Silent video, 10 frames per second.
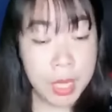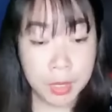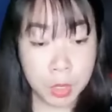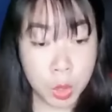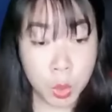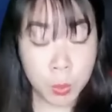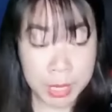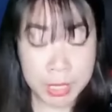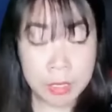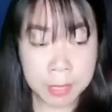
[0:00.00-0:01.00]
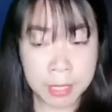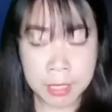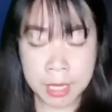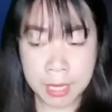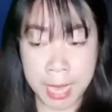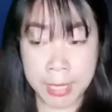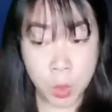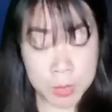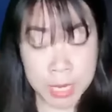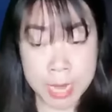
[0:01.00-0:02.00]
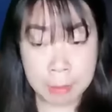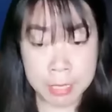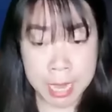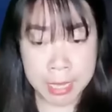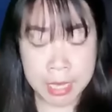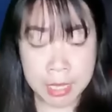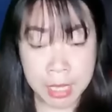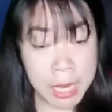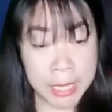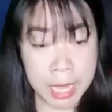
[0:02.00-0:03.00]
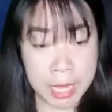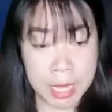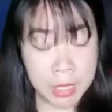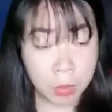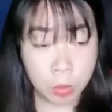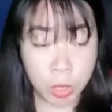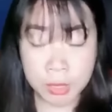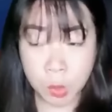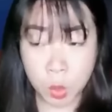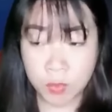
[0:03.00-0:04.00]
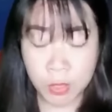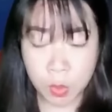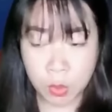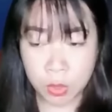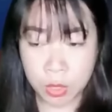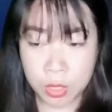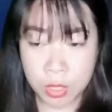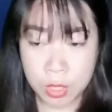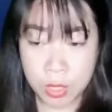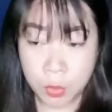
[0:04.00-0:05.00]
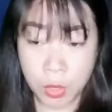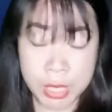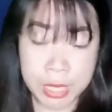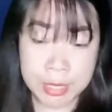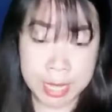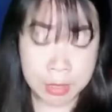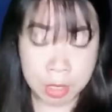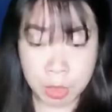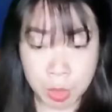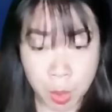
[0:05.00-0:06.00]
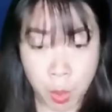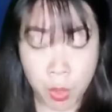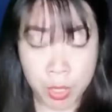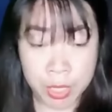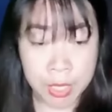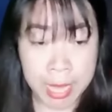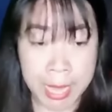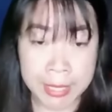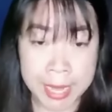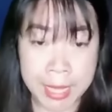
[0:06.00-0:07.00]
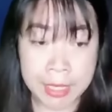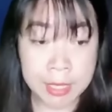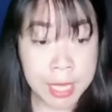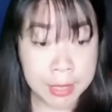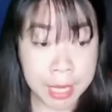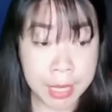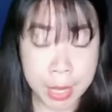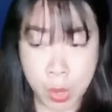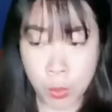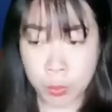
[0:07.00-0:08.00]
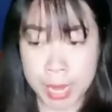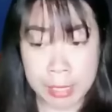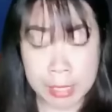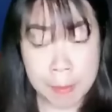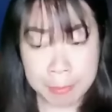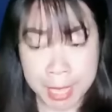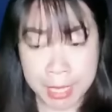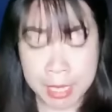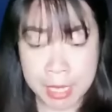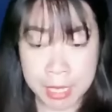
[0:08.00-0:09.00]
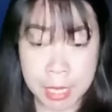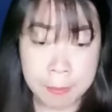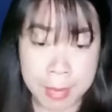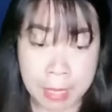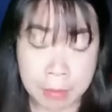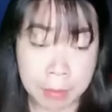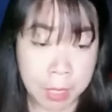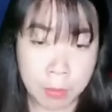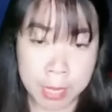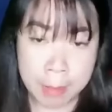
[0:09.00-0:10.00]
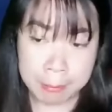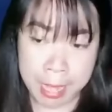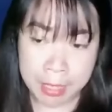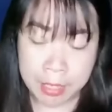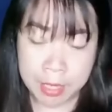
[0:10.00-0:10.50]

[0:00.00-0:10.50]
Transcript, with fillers: Tôi cũng nghĩ như vậy, anh Lục rất đẹp trai, nhưng anh ấy không có hứng thú với tôi. Tôi nhìn ra cửa sổ, nơi ánh đèn trên cây neon đang nấp nháy, im lặng mà không đáp lại.